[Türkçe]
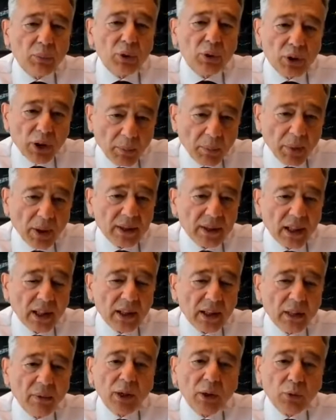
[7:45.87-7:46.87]
Bunu da
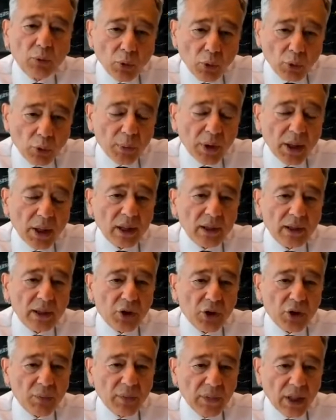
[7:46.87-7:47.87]
patentlemek doğru bir
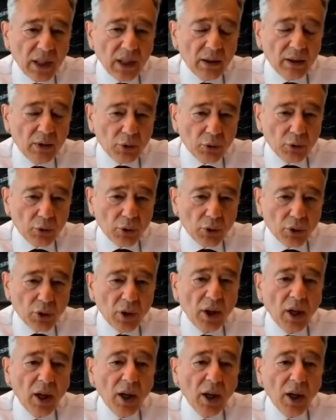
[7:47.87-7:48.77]
yaklaşım değildir diyor.